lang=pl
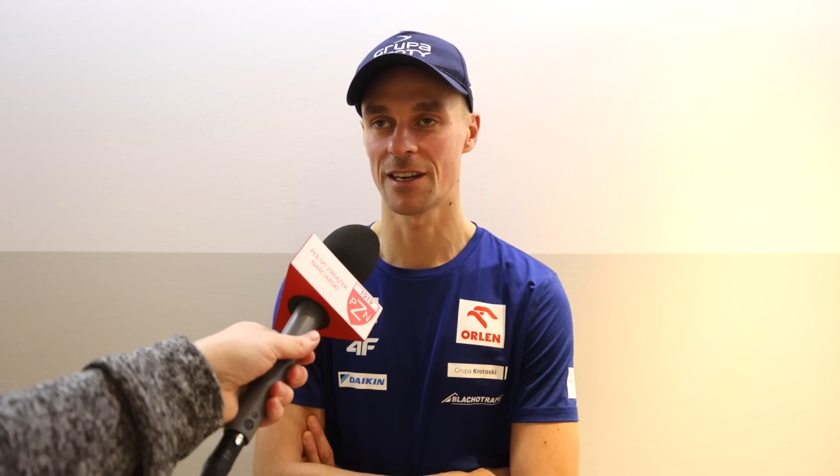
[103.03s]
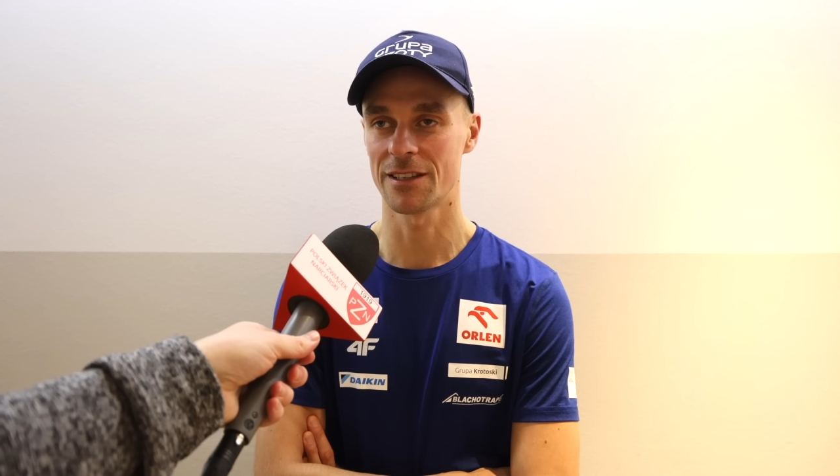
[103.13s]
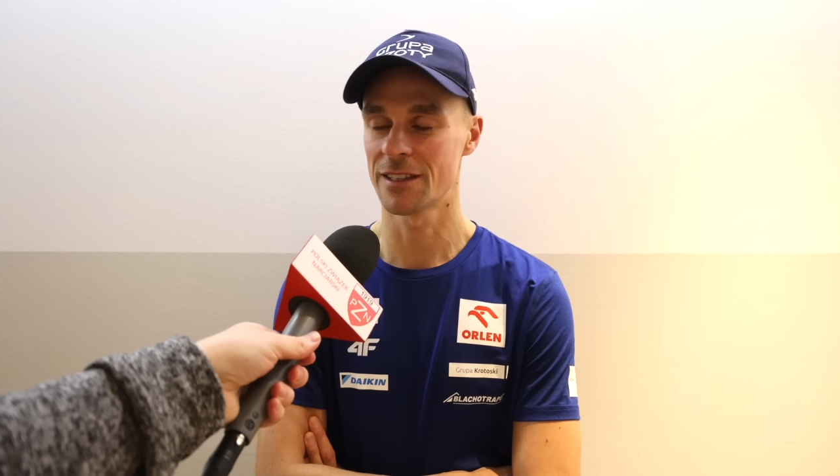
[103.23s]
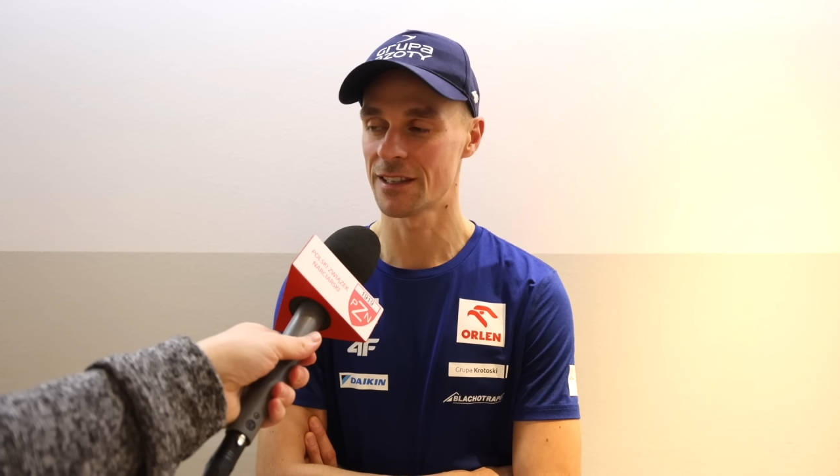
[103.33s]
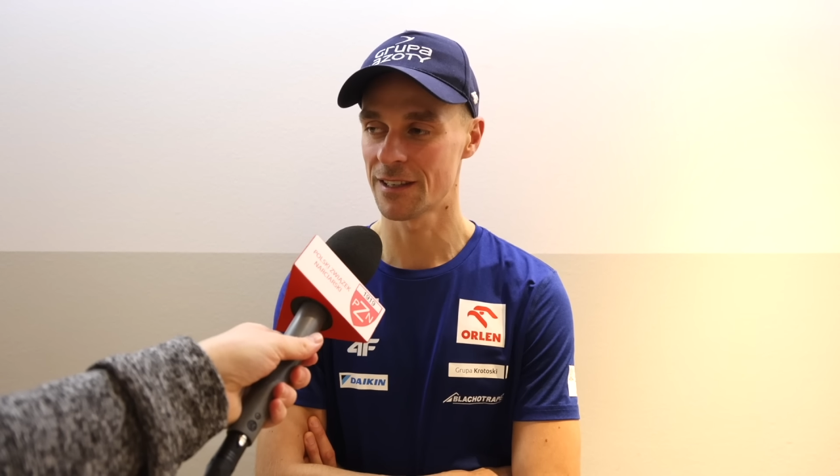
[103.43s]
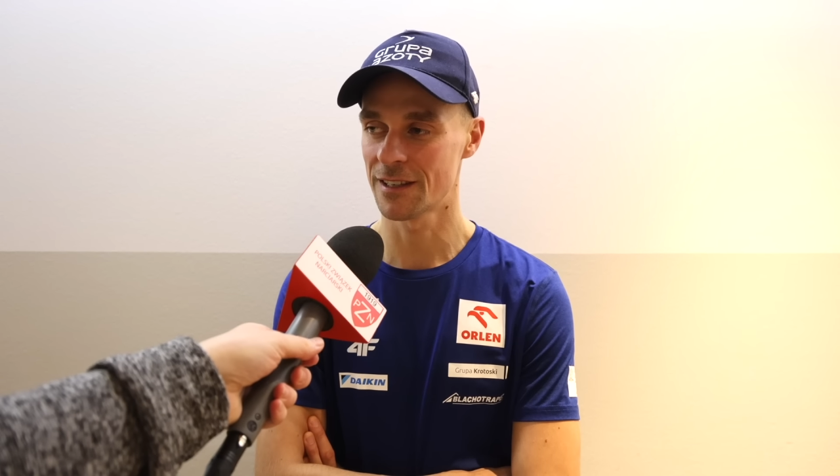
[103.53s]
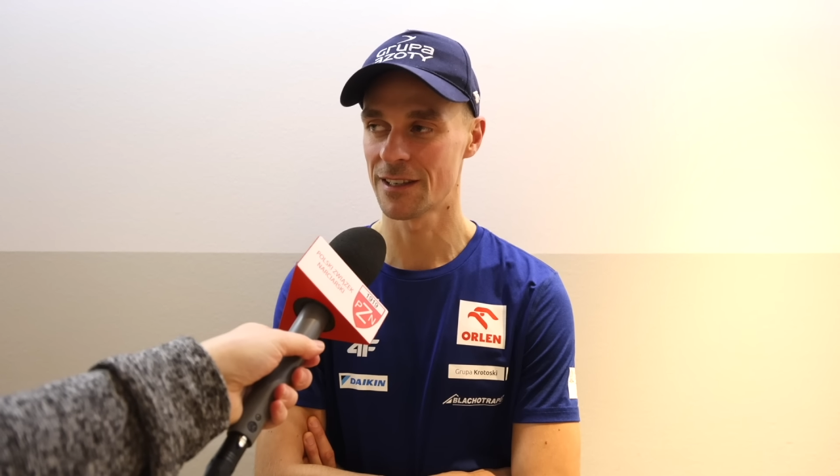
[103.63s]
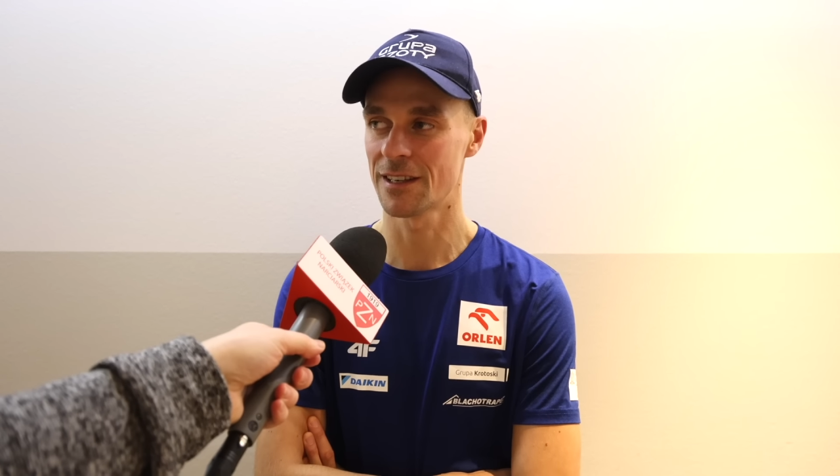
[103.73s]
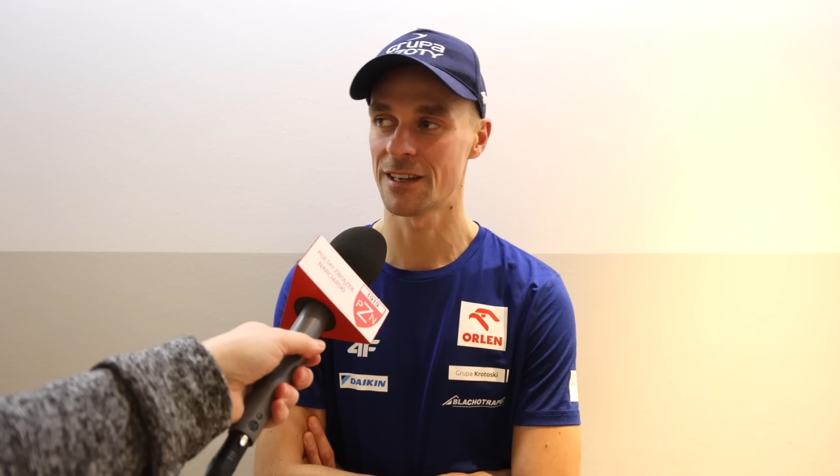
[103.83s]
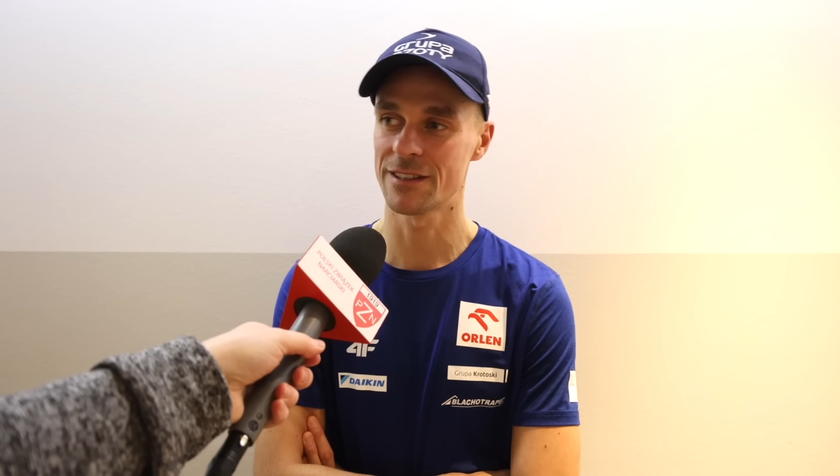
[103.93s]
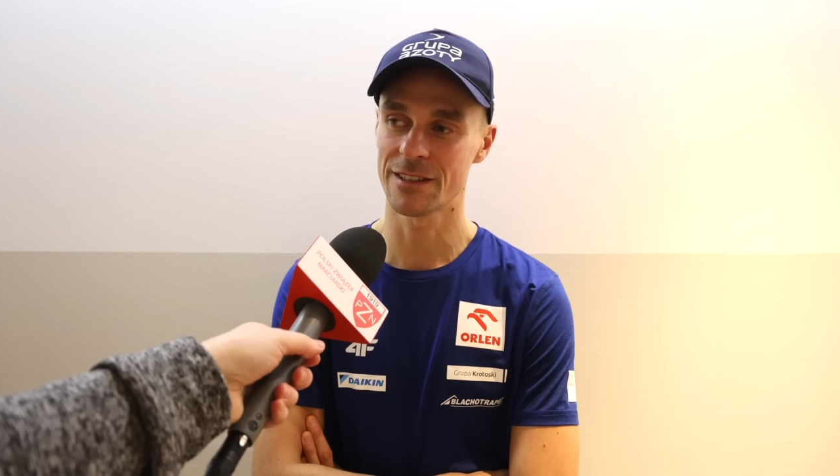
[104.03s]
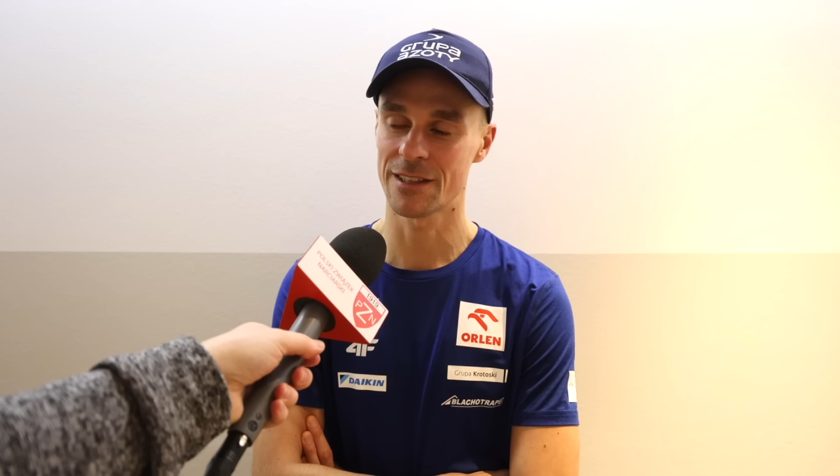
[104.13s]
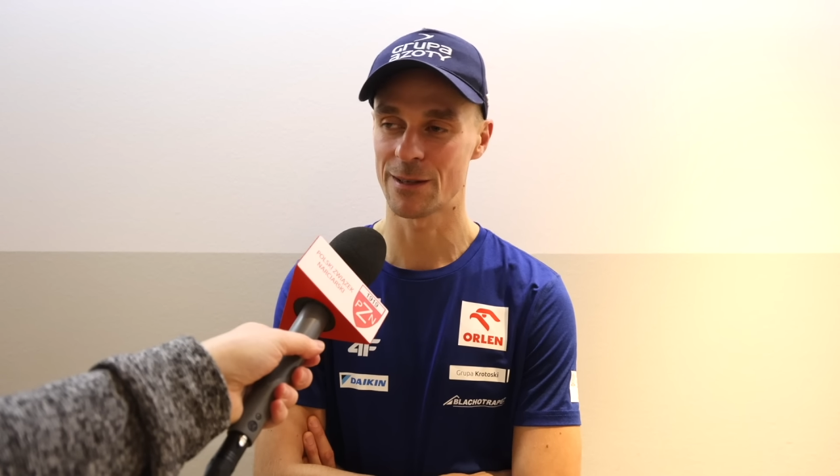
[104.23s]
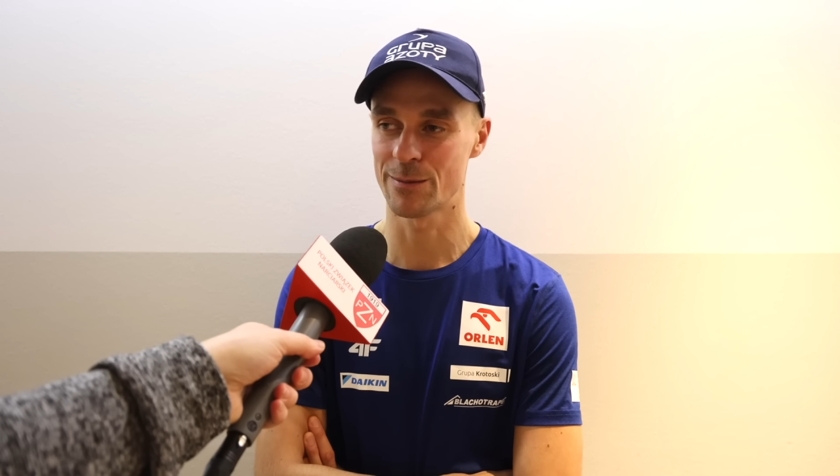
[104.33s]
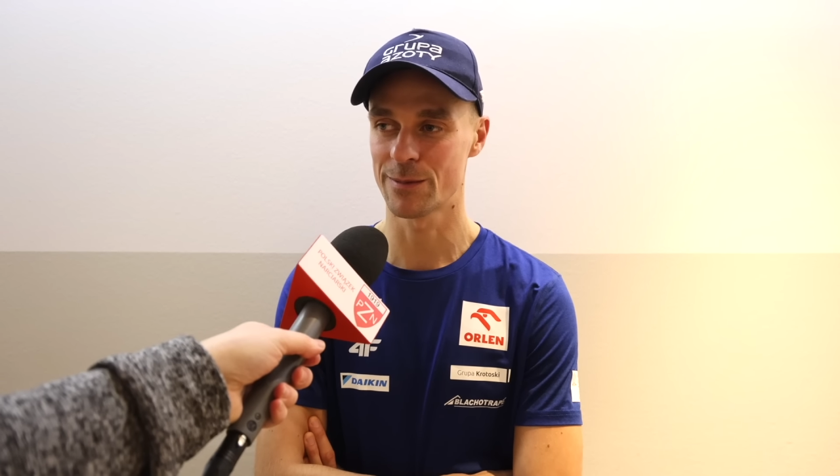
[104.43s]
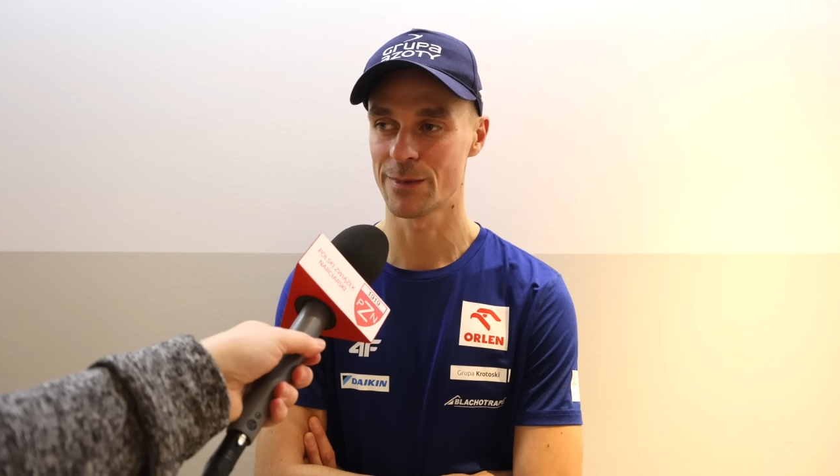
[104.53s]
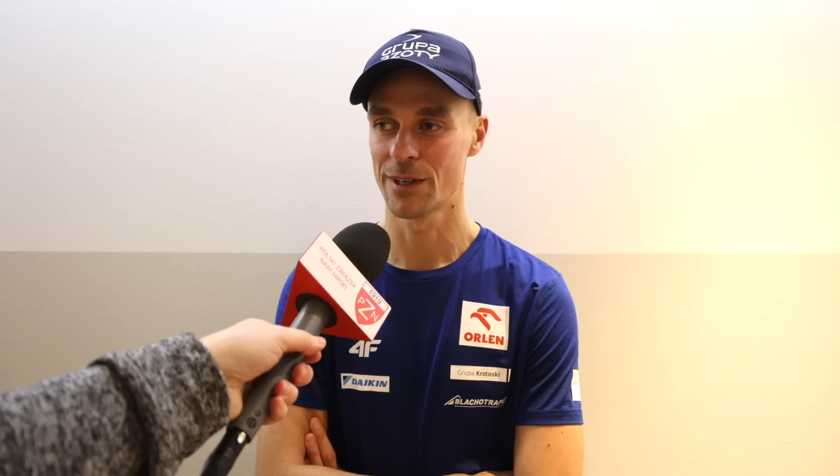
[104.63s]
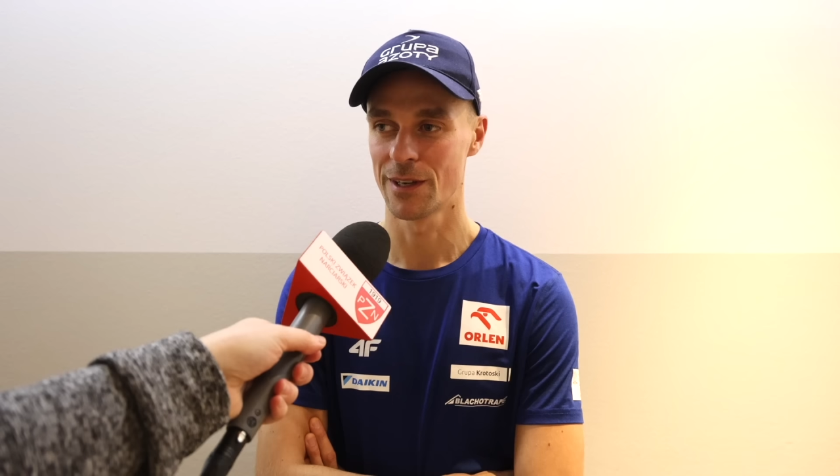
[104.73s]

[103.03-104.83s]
a nie, a nie tam,